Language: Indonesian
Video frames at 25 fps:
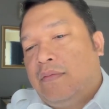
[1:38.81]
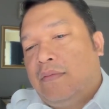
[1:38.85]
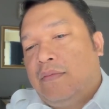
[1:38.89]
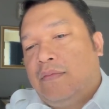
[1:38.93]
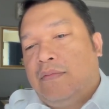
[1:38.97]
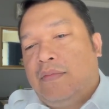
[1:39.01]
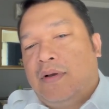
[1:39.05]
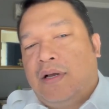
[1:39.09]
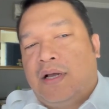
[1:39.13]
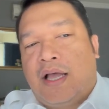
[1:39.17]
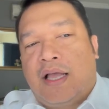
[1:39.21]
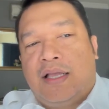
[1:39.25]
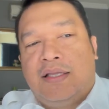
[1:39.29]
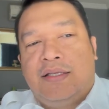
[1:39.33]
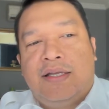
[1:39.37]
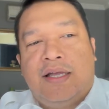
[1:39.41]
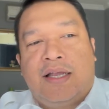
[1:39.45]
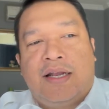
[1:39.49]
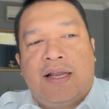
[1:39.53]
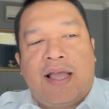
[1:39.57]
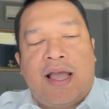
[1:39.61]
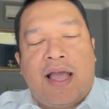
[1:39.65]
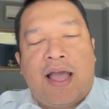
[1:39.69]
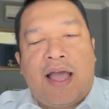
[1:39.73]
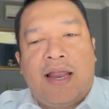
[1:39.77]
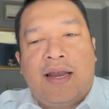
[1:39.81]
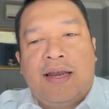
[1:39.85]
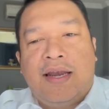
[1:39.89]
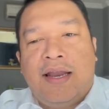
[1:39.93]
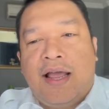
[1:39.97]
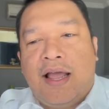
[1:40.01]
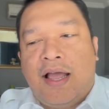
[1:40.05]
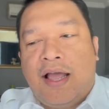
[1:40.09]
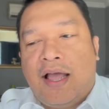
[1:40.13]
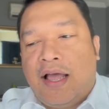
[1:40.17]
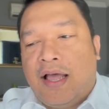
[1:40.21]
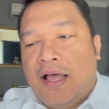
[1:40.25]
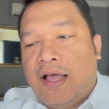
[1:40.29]
mengajari
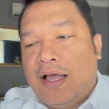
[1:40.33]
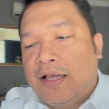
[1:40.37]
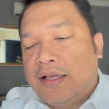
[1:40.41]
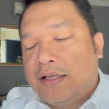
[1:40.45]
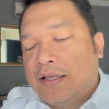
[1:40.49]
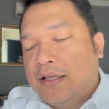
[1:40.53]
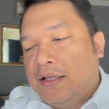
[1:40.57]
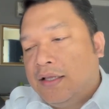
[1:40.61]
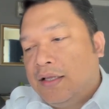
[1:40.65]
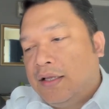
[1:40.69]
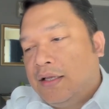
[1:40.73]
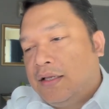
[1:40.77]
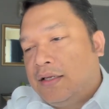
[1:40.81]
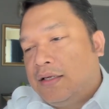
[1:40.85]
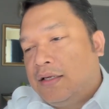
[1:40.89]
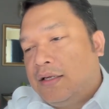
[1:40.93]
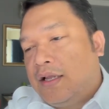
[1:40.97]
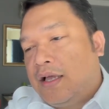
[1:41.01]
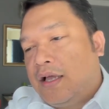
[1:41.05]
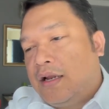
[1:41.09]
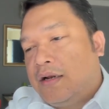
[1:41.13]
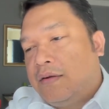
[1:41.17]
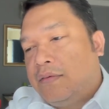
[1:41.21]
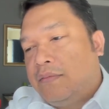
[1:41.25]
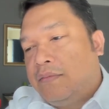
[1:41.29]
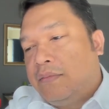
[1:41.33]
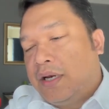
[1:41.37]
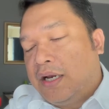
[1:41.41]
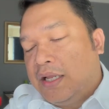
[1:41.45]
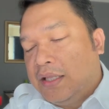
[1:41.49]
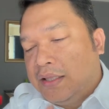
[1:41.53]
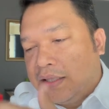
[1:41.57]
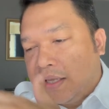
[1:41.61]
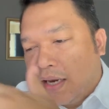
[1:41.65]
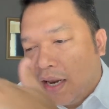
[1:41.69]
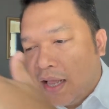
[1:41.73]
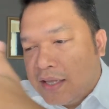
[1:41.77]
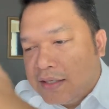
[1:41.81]
anak, dan
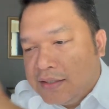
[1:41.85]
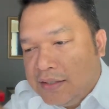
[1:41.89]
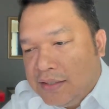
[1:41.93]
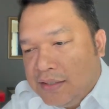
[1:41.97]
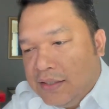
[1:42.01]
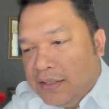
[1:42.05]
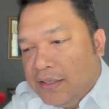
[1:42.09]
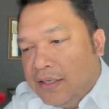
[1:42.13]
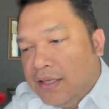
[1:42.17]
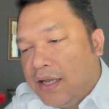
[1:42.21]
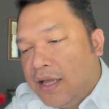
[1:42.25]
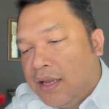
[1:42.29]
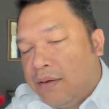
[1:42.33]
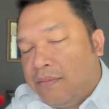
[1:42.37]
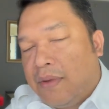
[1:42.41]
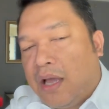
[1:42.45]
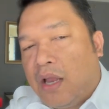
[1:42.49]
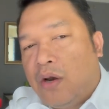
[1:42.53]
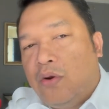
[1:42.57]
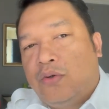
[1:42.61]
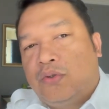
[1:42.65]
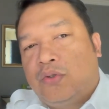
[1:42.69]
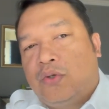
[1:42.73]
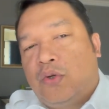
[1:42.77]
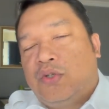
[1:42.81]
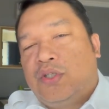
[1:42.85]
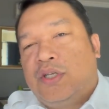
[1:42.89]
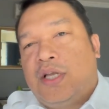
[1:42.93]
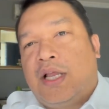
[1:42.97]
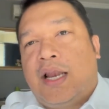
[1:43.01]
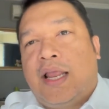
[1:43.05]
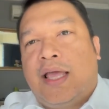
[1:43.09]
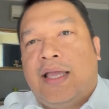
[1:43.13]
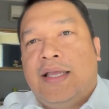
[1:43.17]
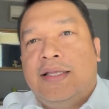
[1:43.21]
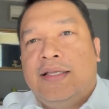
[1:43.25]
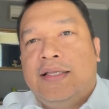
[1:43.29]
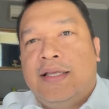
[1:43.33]
berinteraksi dengan makhluk sosial
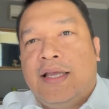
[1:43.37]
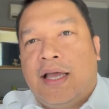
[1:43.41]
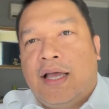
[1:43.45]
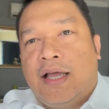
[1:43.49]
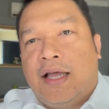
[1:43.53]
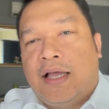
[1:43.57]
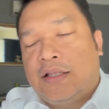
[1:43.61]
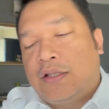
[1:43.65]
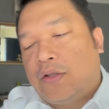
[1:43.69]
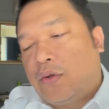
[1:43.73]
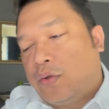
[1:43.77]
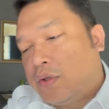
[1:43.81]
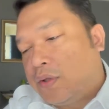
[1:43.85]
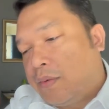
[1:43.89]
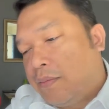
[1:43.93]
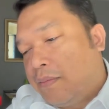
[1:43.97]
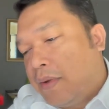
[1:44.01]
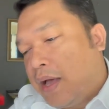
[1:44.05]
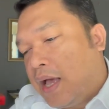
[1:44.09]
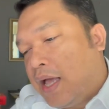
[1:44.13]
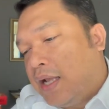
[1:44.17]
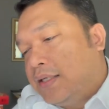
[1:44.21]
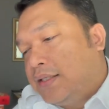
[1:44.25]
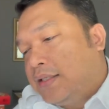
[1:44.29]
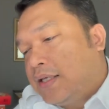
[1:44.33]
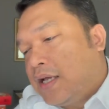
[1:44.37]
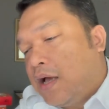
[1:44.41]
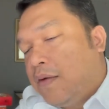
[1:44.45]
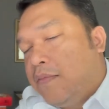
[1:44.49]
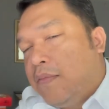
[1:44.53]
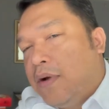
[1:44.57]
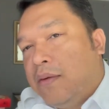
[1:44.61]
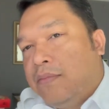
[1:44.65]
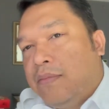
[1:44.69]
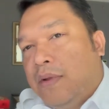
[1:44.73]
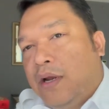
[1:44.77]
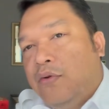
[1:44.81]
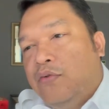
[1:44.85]
lainnya atau teman,
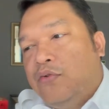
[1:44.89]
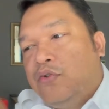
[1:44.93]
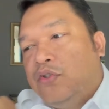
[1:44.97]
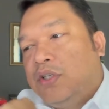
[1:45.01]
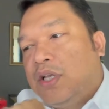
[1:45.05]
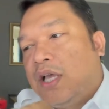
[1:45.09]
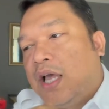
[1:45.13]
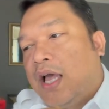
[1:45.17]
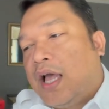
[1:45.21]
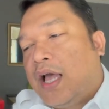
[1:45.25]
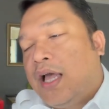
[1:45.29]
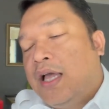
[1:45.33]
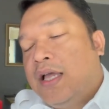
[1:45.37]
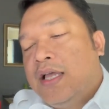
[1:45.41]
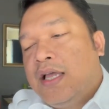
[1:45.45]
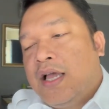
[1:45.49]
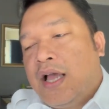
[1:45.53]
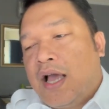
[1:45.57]
sahabat manusia,